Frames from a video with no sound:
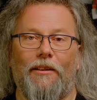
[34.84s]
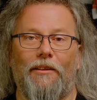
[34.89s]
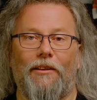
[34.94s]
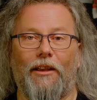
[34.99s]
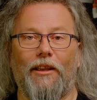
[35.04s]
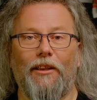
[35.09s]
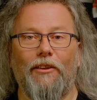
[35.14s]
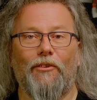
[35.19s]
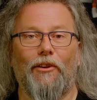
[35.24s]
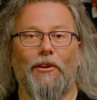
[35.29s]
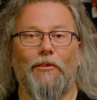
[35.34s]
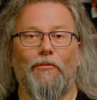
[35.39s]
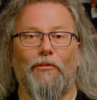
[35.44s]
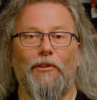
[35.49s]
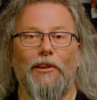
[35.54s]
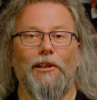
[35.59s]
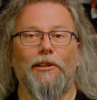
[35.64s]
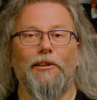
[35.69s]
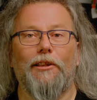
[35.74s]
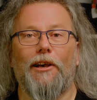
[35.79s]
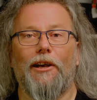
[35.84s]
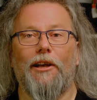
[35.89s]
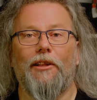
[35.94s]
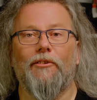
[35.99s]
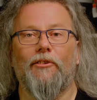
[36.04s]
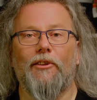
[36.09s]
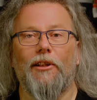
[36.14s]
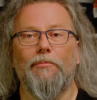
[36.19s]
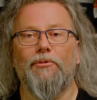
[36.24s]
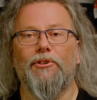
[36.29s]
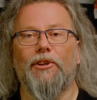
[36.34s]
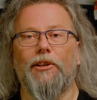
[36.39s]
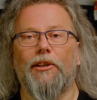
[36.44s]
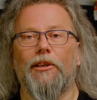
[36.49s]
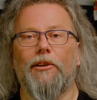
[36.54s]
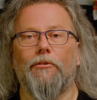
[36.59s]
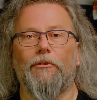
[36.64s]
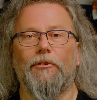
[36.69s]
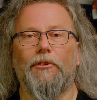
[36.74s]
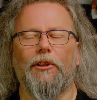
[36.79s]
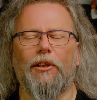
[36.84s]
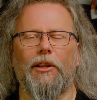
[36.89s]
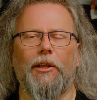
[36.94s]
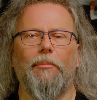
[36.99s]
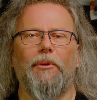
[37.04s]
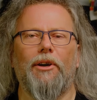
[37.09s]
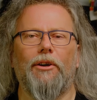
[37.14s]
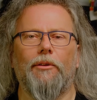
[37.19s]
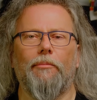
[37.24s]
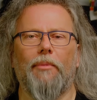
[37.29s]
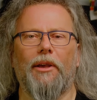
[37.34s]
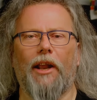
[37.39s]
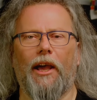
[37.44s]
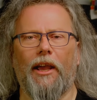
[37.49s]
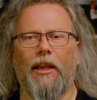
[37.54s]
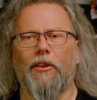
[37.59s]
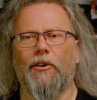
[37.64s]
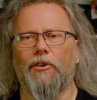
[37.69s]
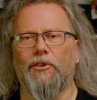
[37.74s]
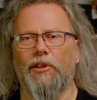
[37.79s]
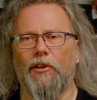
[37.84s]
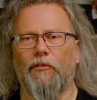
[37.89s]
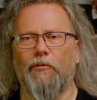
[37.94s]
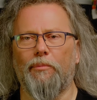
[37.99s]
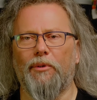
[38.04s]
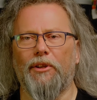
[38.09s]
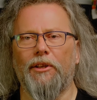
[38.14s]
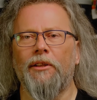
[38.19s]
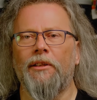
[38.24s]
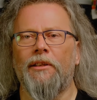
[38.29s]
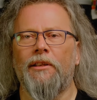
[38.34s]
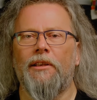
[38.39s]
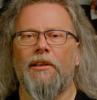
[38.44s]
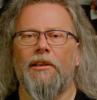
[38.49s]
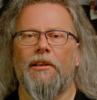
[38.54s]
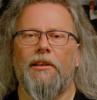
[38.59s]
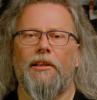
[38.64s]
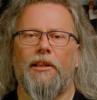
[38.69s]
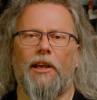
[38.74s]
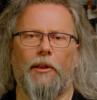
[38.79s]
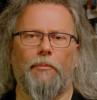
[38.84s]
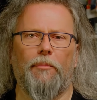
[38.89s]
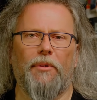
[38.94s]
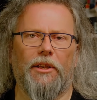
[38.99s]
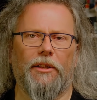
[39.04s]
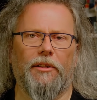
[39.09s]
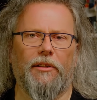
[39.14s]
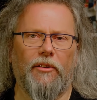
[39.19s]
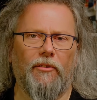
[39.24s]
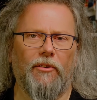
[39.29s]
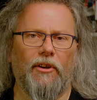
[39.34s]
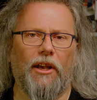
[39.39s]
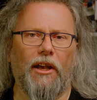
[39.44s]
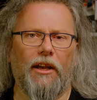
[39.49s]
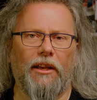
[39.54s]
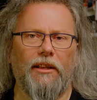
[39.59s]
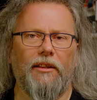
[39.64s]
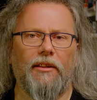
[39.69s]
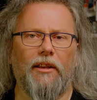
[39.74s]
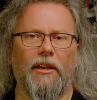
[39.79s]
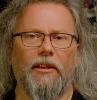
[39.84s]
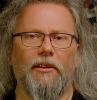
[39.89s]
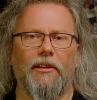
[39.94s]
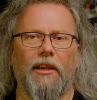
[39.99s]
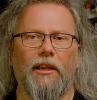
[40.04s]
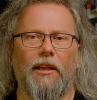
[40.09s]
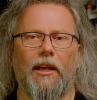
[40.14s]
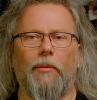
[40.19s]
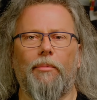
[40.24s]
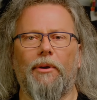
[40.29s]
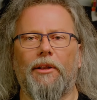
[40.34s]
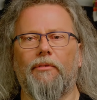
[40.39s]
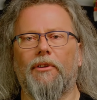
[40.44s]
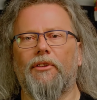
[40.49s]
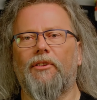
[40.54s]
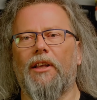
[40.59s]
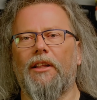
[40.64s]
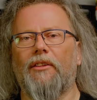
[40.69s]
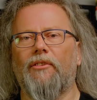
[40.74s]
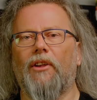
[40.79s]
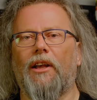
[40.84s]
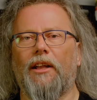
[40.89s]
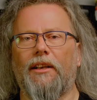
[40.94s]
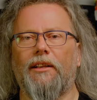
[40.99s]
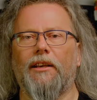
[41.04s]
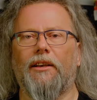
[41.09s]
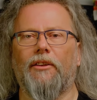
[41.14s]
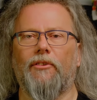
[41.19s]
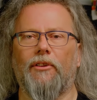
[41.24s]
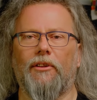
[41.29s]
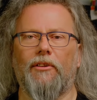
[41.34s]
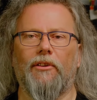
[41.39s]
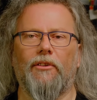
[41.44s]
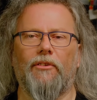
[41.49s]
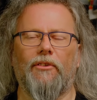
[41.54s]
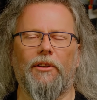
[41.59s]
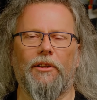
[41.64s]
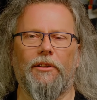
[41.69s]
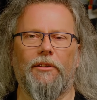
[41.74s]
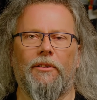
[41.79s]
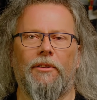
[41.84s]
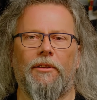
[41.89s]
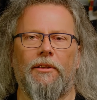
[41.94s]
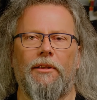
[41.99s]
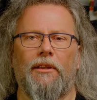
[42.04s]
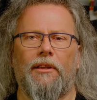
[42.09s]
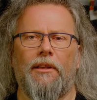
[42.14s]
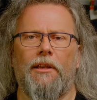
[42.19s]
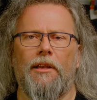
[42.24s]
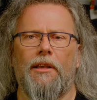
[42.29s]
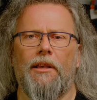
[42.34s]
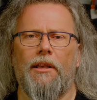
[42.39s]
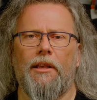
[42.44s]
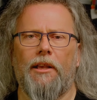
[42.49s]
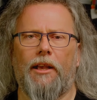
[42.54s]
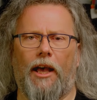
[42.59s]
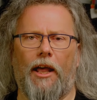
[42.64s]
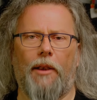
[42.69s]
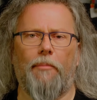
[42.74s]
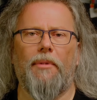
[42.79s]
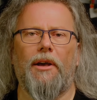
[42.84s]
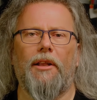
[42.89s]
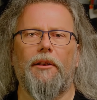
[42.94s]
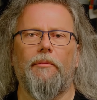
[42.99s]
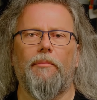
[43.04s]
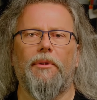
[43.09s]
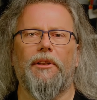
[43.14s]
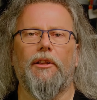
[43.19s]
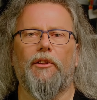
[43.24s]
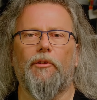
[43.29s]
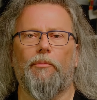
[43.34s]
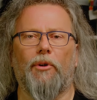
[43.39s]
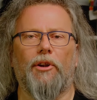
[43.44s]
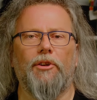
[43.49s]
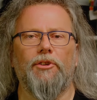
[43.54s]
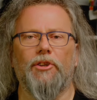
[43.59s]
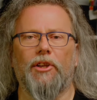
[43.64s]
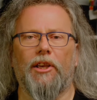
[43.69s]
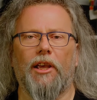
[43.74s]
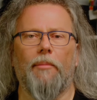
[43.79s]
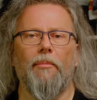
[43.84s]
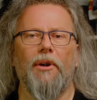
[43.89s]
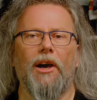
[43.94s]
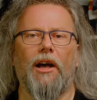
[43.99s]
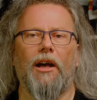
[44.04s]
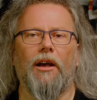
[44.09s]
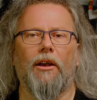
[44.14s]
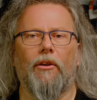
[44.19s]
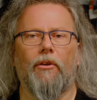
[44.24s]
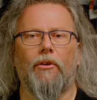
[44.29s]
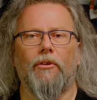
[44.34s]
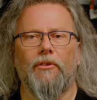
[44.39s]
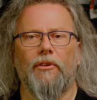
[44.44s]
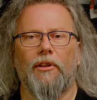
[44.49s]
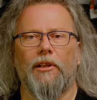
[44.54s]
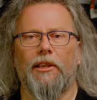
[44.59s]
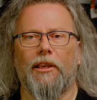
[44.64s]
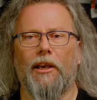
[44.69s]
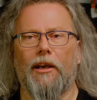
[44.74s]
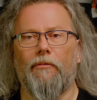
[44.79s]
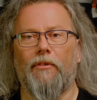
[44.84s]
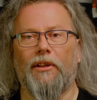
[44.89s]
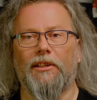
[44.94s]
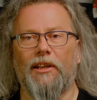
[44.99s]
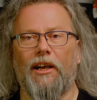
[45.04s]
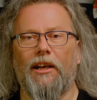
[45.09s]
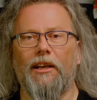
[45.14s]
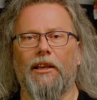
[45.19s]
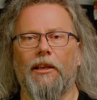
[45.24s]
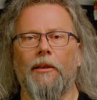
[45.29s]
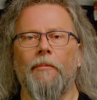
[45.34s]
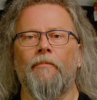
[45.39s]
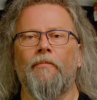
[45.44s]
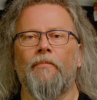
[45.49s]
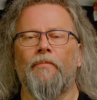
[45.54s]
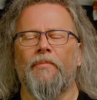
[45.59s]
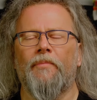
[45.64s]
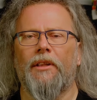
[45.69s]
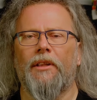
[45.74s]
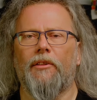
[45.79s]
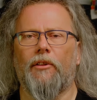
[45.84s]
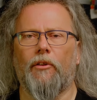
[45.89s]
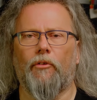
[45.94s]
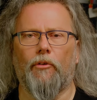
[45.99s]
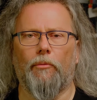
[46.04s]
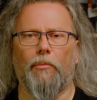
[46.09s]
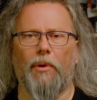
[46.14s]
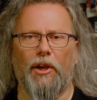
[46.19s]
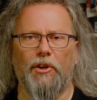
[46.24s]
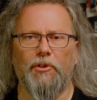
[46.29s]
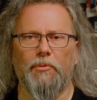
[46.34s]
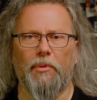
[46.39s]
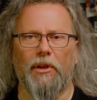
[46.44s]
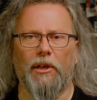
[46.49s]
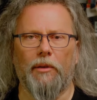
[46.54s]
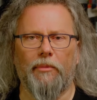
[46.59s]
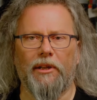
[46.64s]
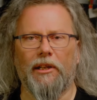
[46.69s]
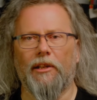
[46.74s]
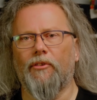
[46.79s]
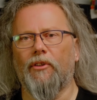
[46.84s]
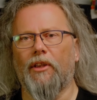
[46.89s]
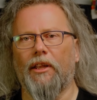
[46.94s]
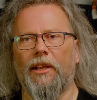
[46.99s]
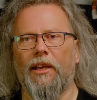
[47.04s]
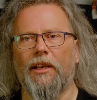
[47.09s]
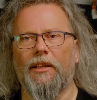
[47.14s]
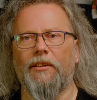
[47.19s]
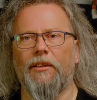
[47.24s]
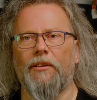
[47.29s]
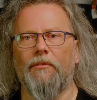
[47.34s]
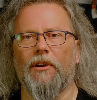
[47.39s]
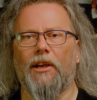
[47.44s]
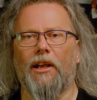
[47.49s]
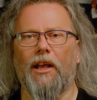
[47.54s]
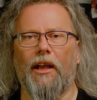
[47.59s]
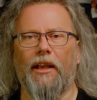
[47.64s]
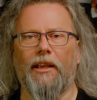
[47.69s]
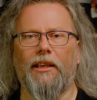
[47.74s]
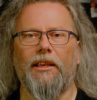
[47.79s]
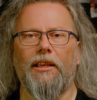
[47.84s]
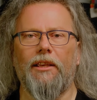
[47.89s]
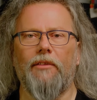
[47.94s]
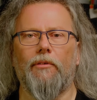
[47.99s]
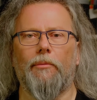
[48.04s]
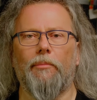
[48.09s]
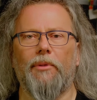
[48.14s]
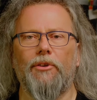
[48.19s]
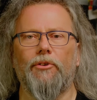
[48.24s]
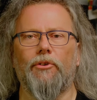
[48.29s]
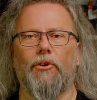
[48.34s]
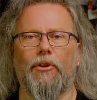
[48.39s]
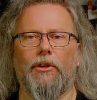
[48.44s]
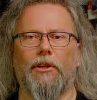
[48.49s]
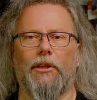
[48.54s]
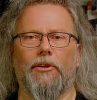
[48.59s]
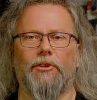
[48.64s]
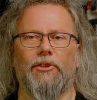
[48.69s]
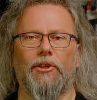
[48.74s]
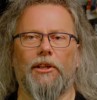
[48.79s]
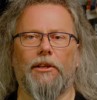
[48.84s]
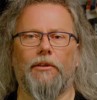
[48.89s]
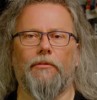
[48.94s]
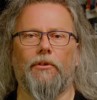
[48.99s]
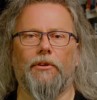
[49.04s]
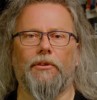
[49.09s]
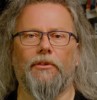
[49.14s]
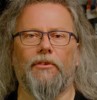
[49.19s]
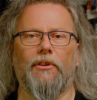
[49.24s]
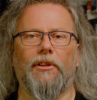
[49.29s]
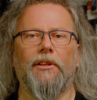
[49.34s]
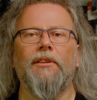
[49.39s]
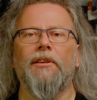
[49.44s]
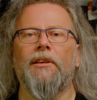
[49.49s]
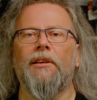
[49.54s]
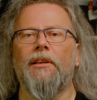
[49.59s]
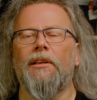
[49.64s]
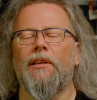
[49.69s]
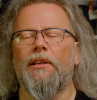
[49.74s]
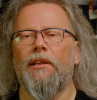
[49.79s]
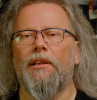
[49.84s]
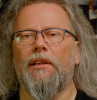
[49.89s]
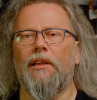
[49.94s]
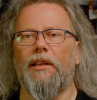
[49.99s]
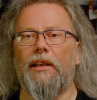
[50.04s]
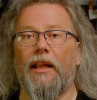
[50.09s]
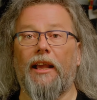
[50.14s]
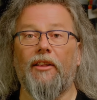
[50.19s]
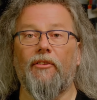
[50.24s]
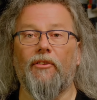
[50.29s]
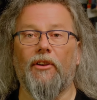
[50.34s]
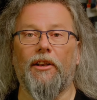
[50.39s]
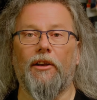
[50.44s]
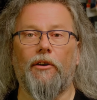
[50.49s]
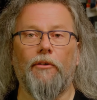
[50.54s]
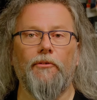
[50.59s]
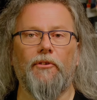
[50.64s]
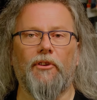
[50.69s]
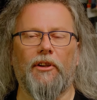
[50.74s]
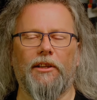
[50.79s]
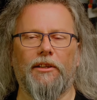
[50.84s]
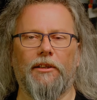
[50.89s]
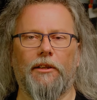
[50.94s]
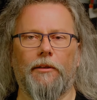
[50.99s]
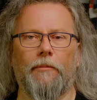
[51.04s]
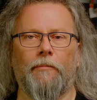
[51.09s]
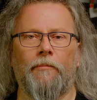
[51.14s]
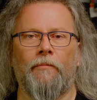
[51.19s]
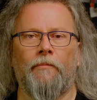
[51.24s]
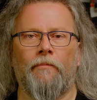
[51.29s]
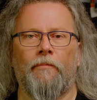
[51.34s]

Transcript: Da ich seit vielen Jahren selbstständiger Unternehmer und mein eigener Chef bin, hat mich an dieser KI-Technik aber etwas ganz anderes interessiert. Kann man mit Expression Camera künstliche Avatare, die zum Beispiel mittels generativer KI wie Midjourney erstellt worden sind, in Echtzeit aufzeichnen?